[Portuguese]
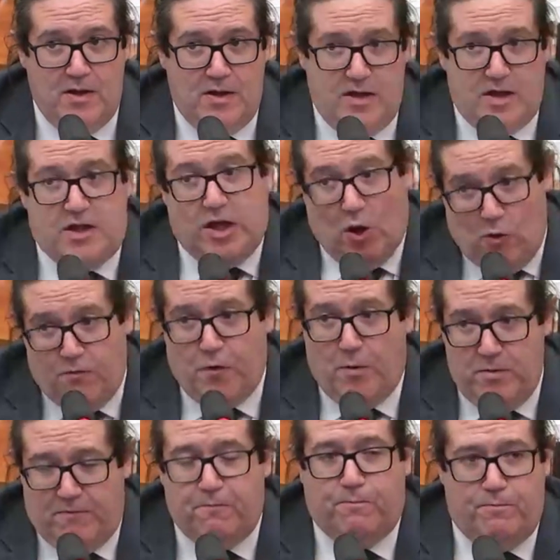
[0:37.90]
E que eu vou,
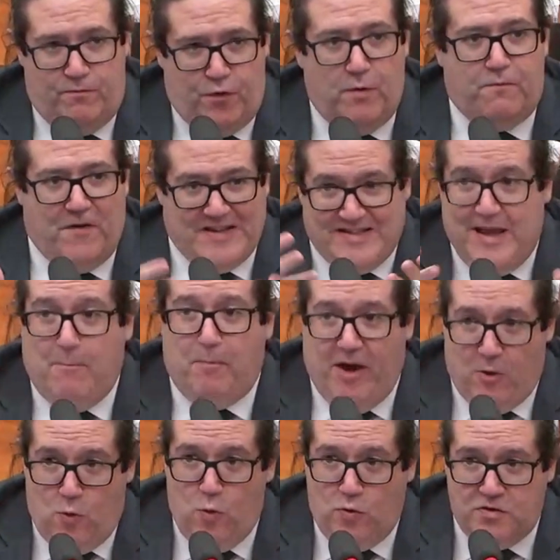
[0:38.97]
me, vou fazer a
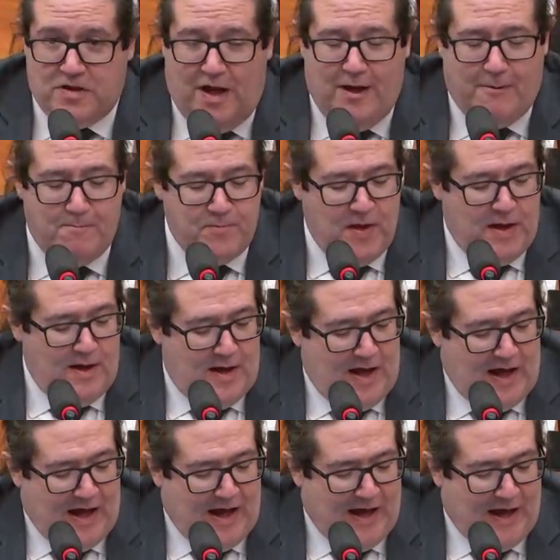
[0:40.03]
pergunta.
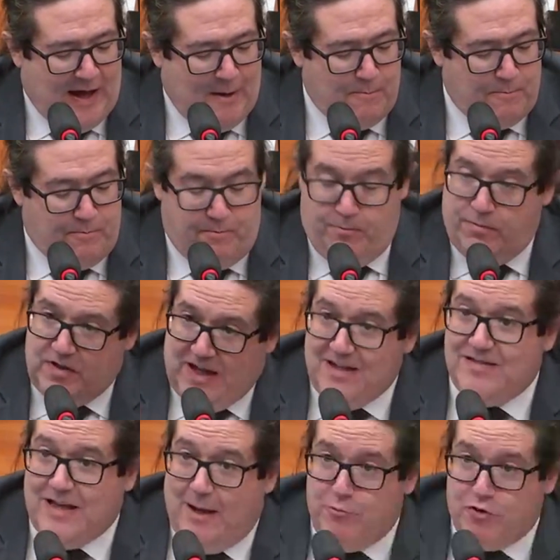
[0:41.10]
É, quem
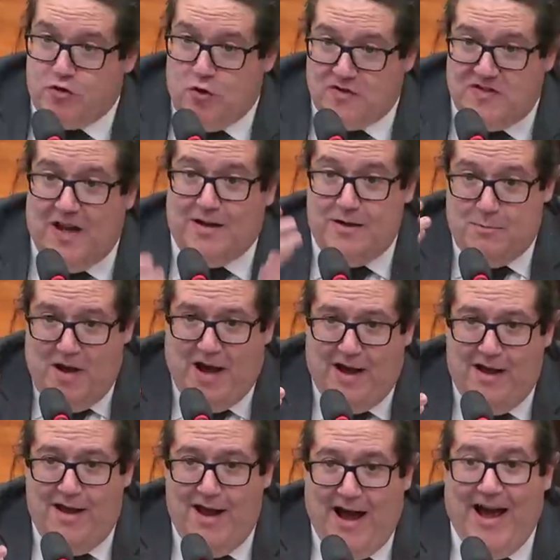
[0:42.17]
sabe o senhor se anima
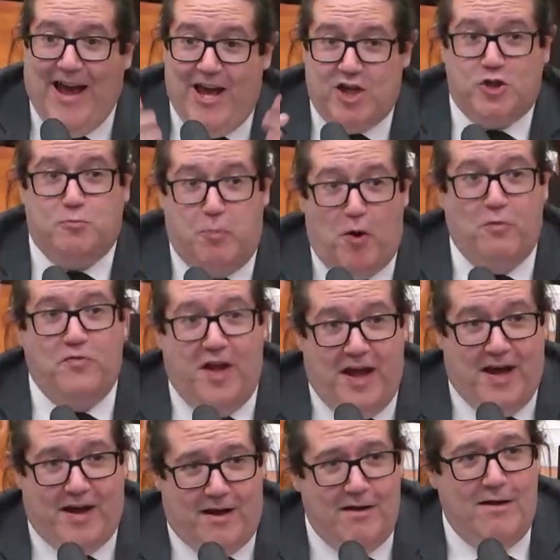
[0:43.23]
a
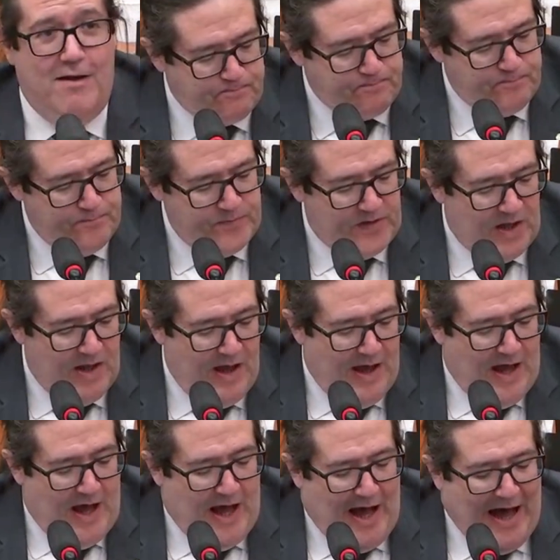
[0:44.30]
responder.
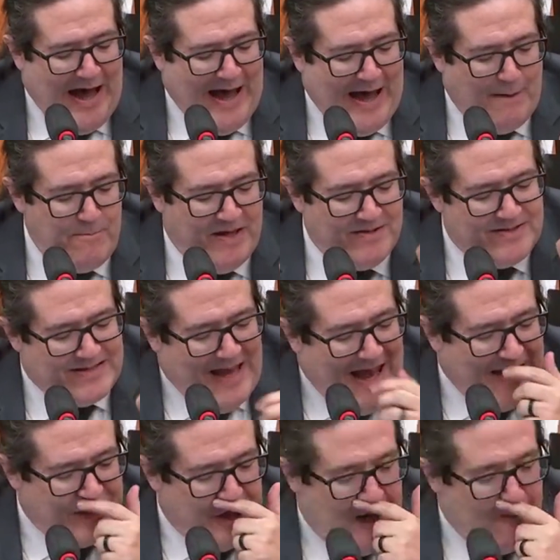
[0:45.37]
A
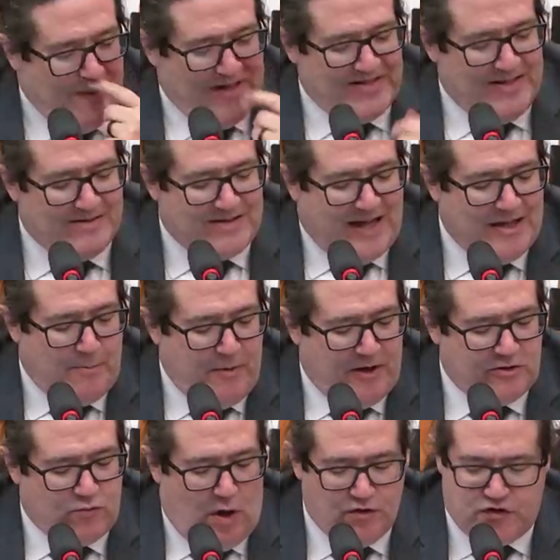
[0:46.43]
mensagem apresentada pelo
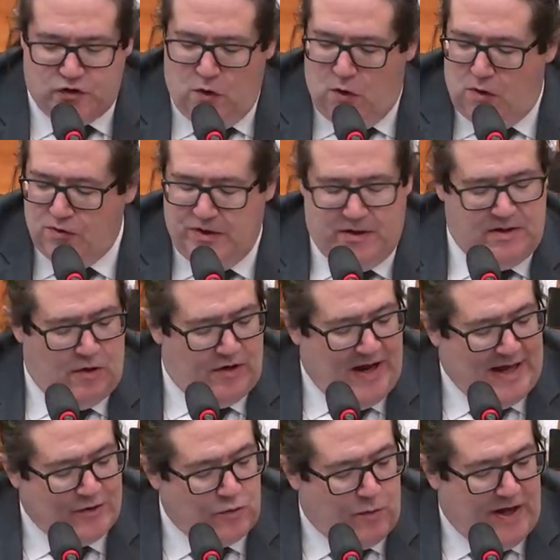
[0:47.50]
atual CEO,
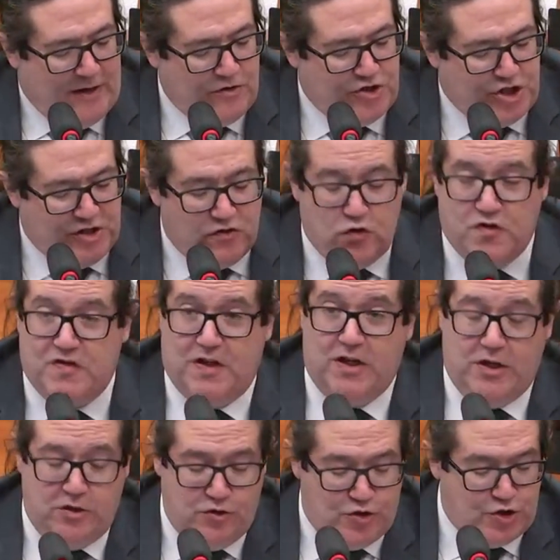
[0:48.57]
Leonardo Coelho, diz o
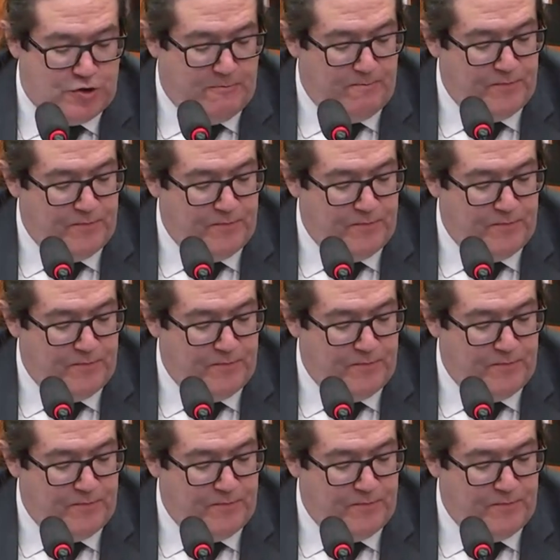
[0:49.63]
seguinte: